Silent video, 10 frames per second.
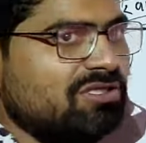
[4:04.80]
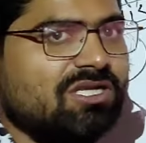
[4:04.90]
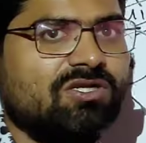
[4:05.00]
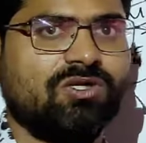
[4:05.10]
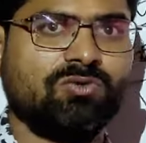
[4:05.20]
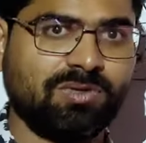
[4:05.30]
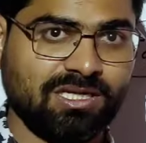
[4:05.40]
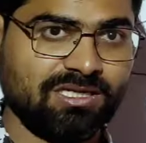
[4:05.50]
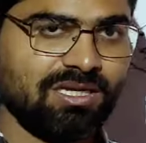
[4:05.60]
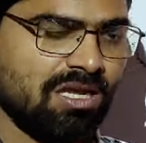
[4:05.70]
ये देखने को
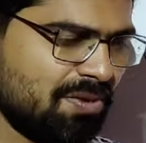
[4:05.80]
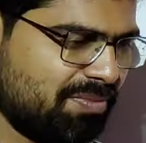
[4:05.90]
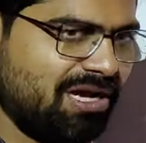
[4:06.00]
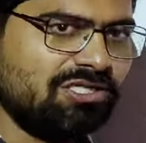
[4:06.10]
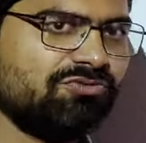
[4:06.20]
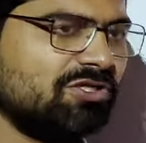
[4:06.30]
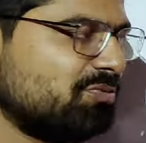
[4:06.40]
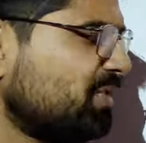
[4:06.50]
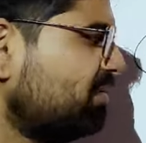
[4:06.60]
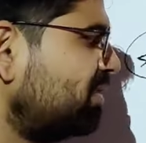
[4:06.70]
मिलेगी पांच वर्ष
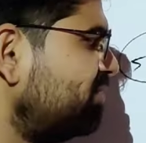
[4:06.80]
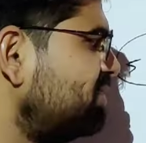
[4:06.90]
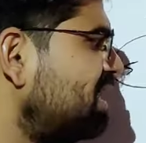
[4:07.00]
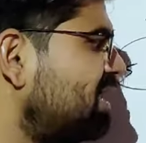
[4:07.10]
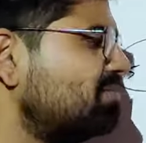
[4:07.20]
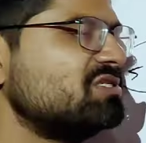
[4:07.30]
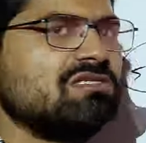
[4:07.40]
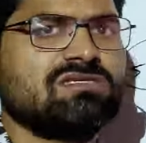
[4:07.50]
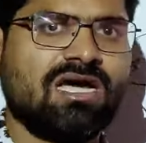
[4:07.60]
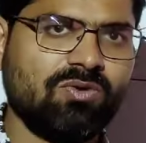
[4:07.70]
में आपका विद्या आरंभ
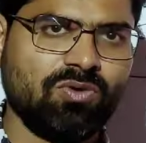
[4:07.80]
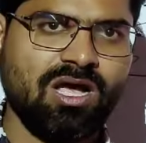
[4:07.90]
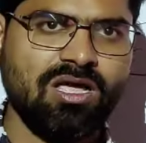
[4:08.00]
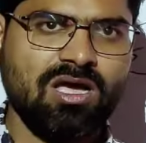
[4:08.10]
संस्कार होगा